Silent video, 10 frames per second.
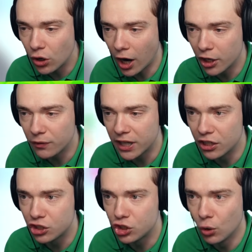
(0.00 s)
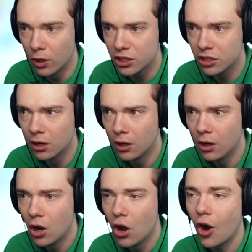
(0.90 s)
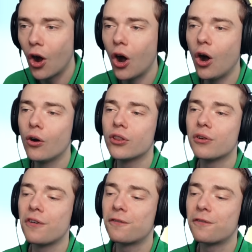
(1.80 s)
esconderme en las alcantarillas? Oh, le